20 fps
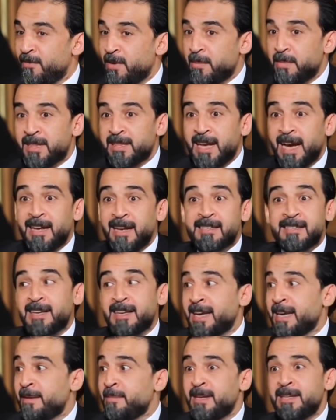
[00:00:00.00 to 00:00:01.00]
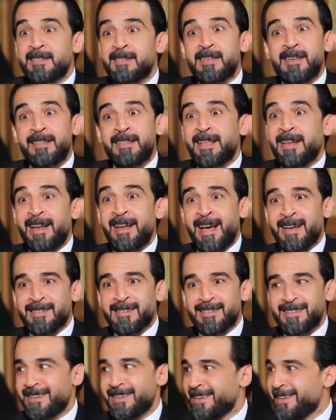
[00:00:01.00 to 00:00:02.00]
فبالتالي الزعيم اللي تسيد
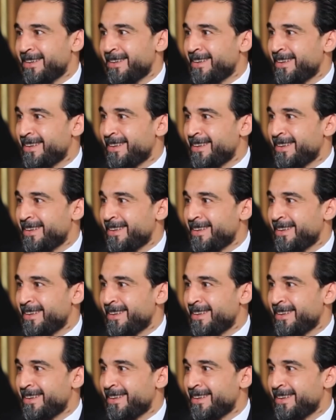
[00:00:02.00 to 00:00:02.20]
الناس